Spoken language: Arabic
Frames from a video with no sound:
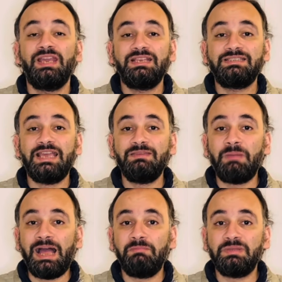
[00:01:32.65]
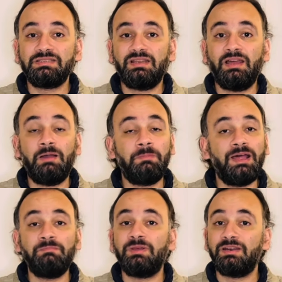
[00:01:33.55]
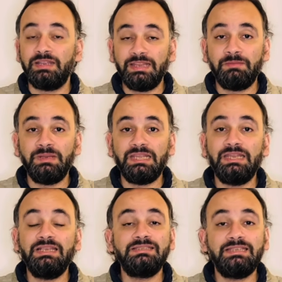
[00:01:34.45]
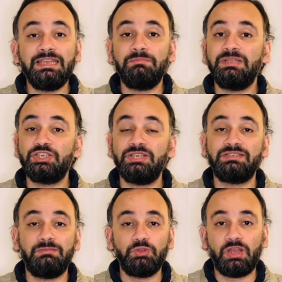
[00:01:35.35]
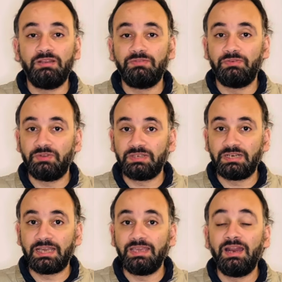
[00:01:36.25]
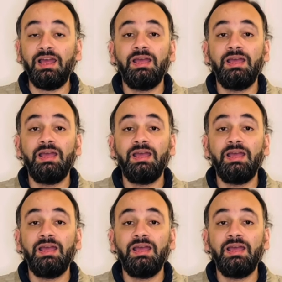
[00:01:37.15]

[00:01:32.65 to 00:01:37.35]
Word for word: زي محمد صلاح بالمر النجم الانجليزي نجم تشيلسي المتالق في الفتره الاخيره